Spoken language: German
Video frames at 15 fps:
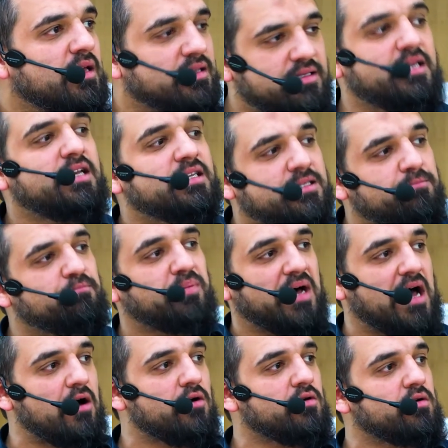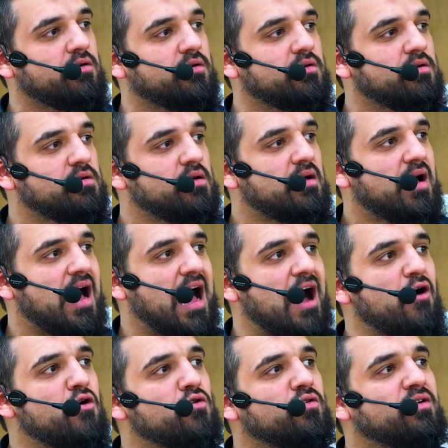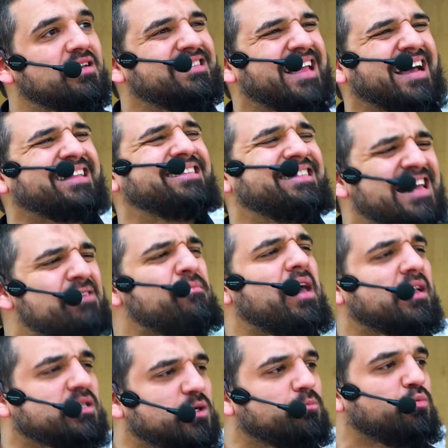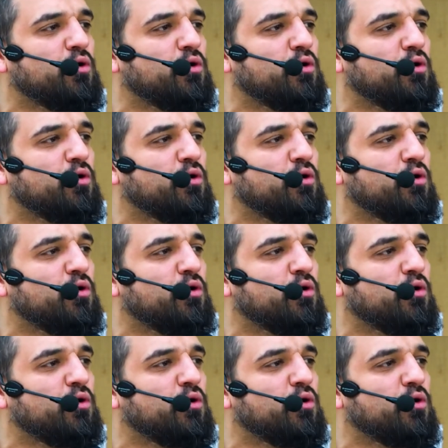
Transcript: diesen Brauch auch nachdem er zum